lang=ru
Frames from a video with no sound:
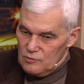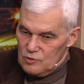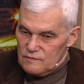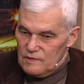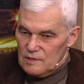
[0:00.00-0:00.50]

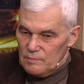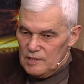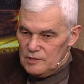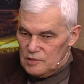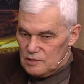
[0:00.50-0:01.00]
Но с
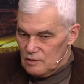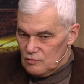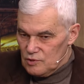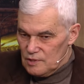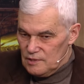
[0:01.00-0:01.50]
военно-политической
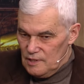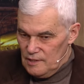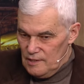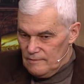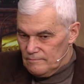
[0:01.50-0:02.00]
точки
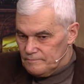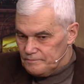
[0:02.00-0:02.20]
зрения